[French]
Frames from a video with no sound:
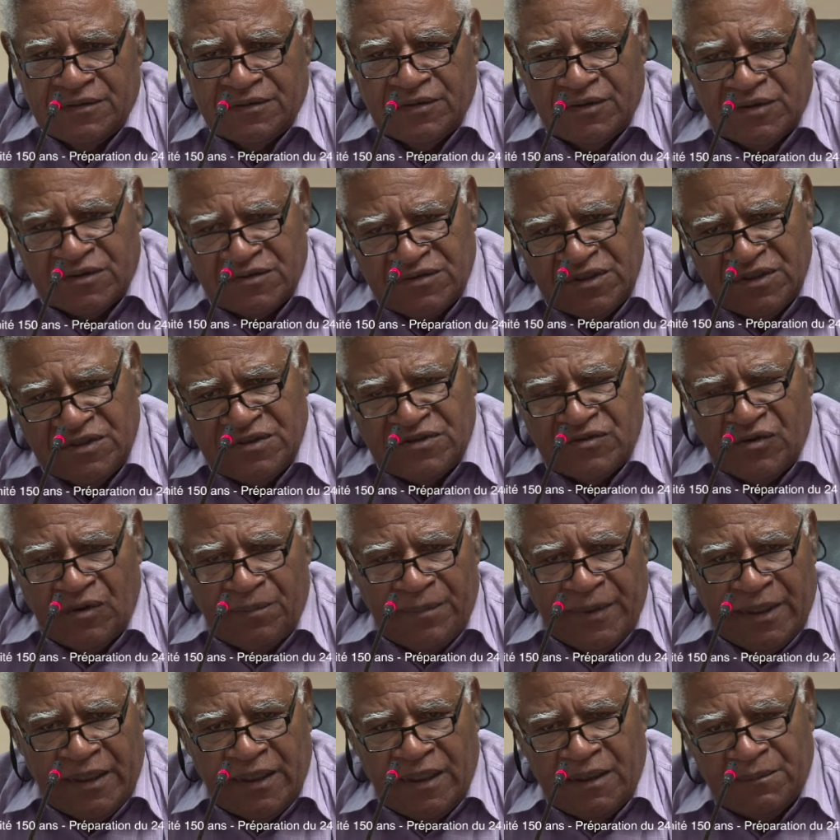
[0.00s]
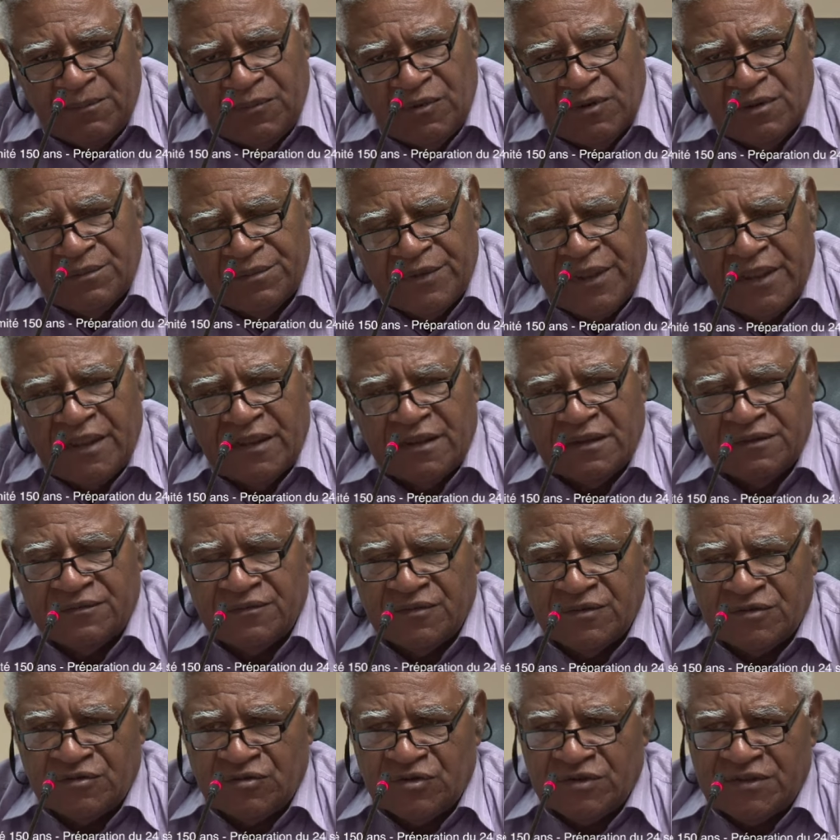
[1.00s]
Donc ceux qui ne sont pas là, bon, ben, ils
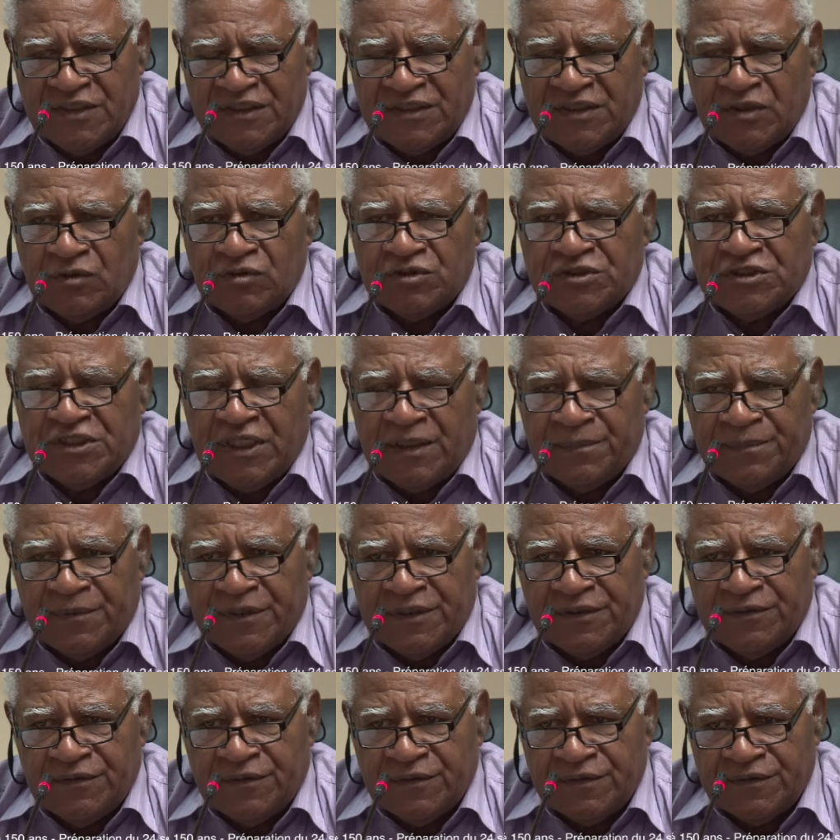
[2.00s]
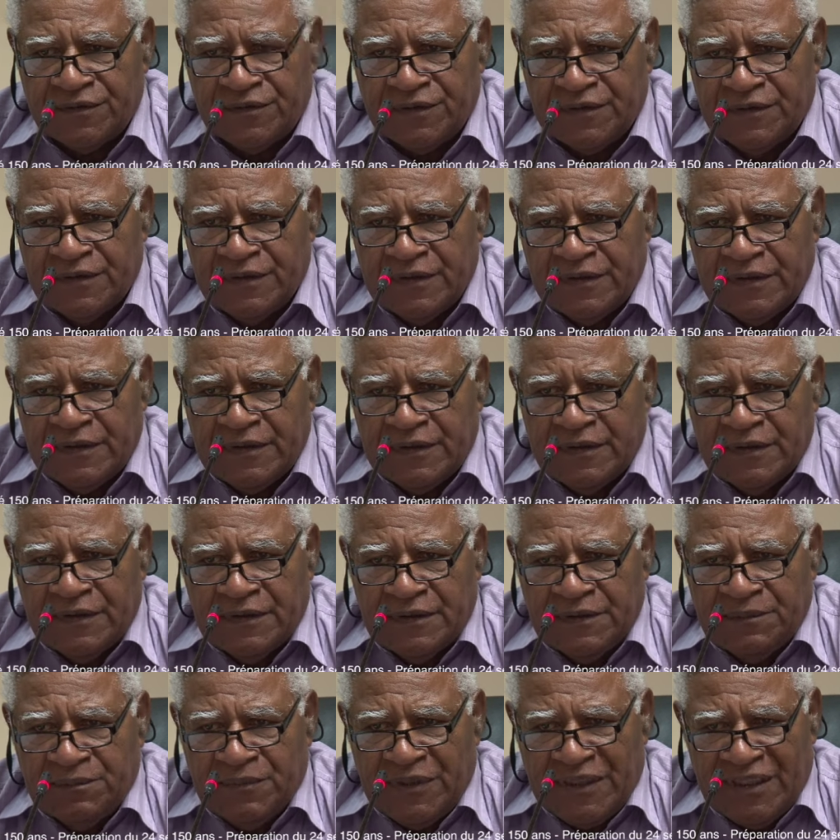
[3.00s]
vont toujours s'interroger après. Donc. Euh.
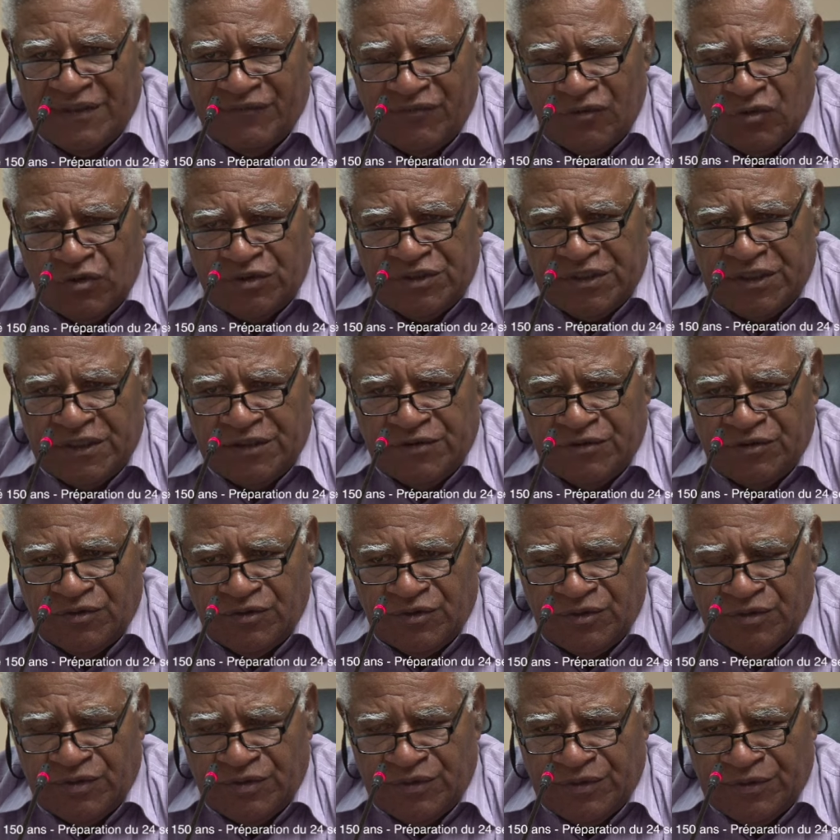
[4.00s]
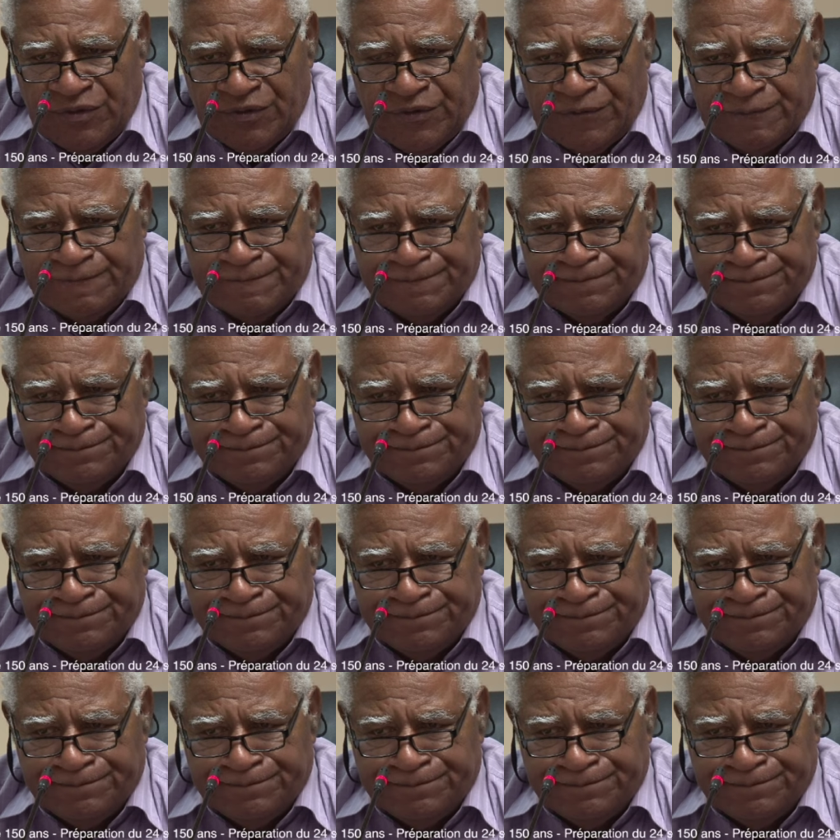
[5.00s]
Mais la volonté du,